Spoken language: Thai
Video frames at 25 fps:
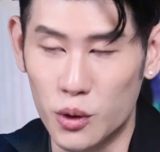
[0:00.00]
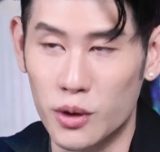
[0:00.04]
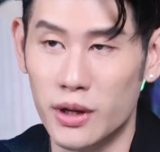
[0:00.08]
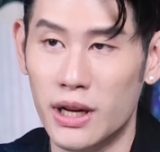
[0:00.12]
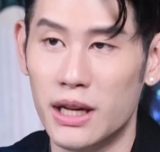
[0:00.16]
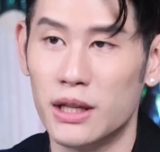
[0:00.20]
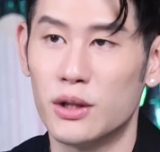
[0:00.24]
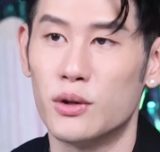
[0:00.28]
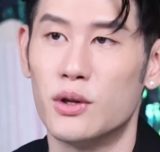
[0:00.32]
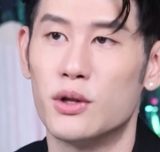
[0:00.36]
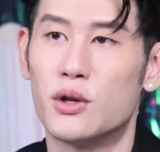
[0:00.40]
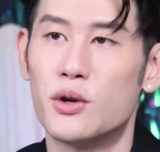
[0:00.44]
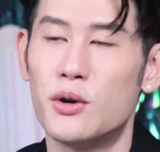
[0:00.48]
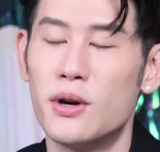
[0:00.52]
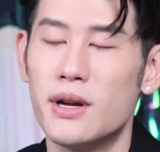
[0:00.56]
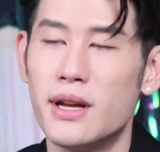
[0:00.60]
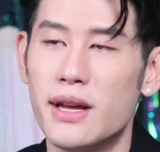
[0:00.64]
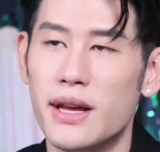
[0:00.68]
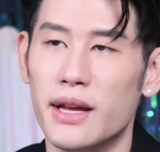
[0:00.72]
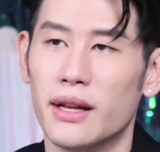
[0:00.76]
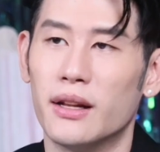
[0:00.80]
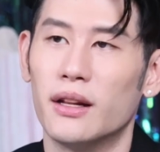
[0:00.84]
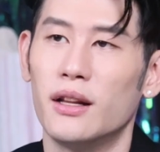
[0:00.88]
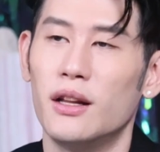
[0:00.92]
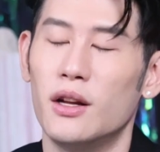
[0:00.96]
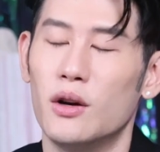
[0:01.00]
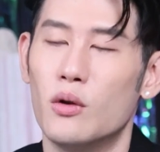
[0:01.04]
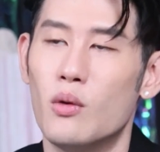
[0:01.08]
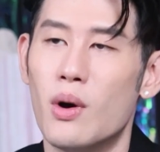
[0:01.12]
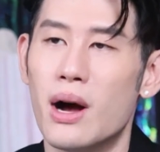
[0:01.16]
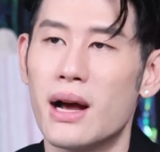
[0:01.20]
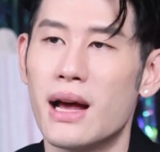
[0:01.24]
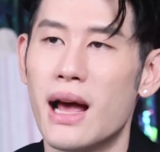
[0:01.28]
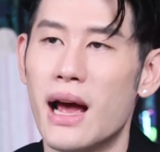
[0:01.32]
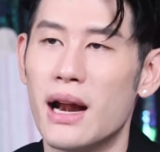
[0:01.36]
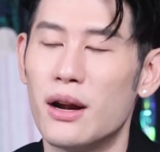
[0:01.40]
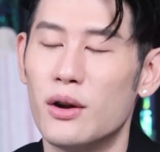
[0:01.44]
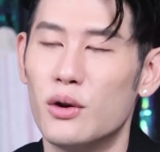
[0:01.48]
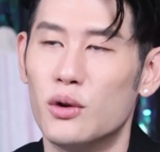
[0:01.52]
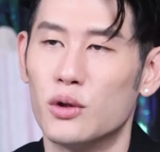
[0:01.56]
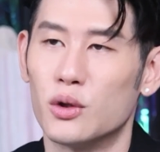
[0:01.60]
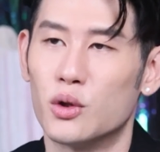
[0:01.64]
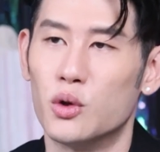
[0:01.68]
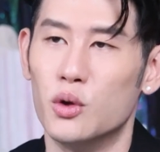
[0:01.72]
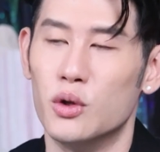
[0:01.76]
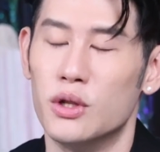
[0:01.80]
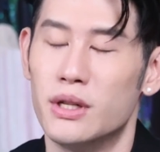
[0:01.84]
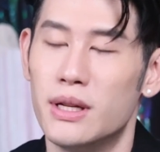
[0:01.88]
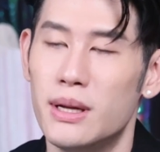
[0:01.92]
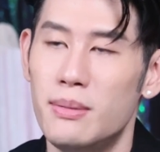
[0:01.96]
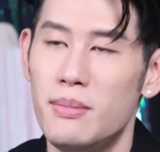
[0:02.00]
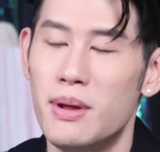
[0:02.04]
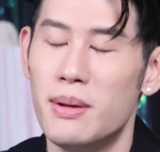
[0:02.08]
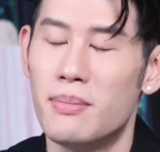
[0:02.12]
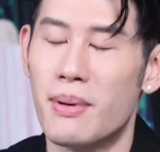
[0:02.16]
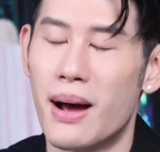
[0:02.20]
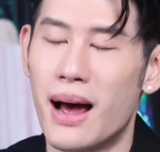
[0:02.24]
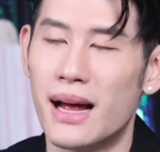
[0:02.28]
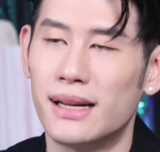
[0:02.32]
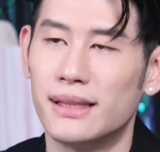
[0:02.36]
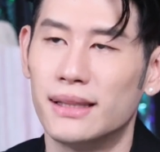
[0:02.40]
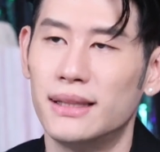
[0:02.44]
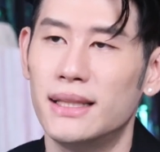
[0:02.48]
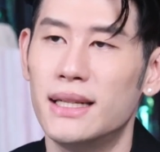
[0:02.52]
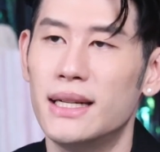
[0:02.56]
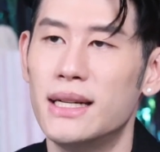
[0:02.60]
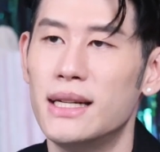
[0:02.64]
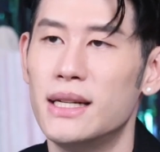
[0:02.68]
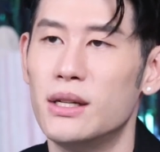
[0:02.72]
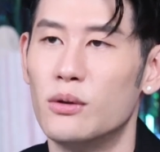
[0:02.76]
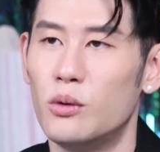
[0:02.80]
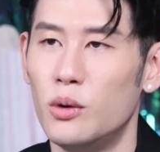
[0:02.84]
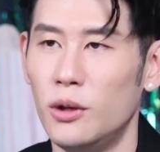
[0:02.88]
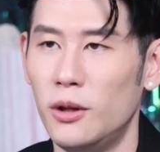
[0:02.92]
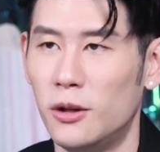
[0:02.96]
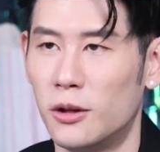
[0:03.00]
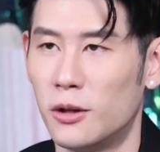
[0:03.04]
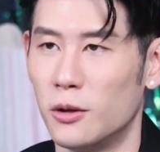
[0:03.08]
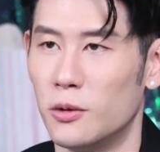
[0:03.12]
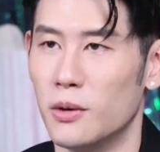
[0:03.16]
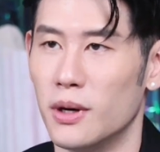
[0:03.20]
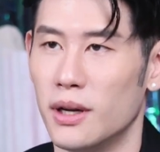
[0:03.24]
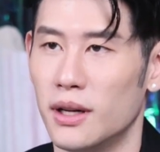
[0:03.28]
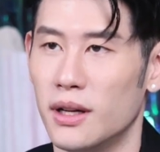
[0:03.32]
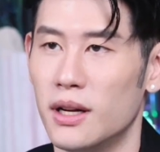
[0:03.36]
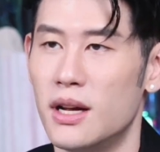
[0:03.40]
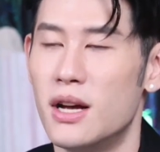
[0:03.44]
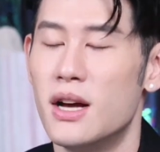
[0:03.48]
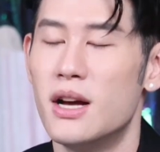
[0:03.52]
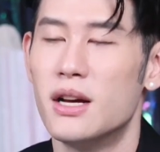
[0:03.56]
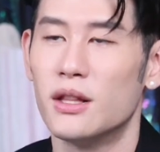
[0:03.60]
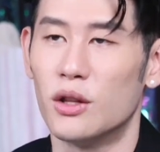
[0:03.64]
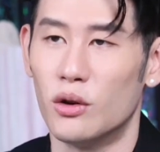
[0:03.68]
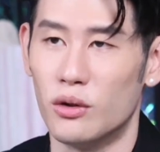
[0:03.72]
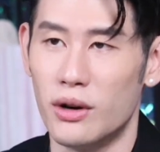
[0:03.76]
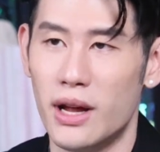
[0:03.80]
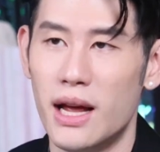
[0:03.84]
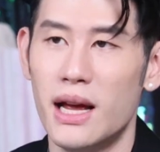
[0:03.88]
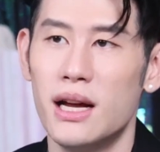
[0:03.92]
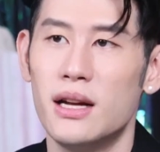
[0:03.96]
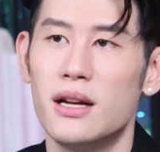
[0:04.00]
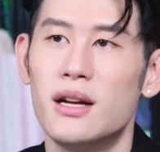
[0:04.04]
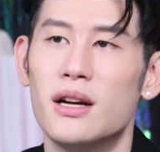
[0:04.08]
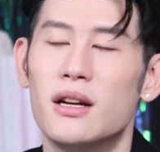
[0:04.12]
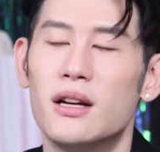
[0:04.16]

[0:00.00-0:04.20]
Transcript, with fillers: ทุนในตัวธุรกิจหรือว่าการลงทุนที่มีพาร์ทเนอร์หุ้นส่วนตรงนี้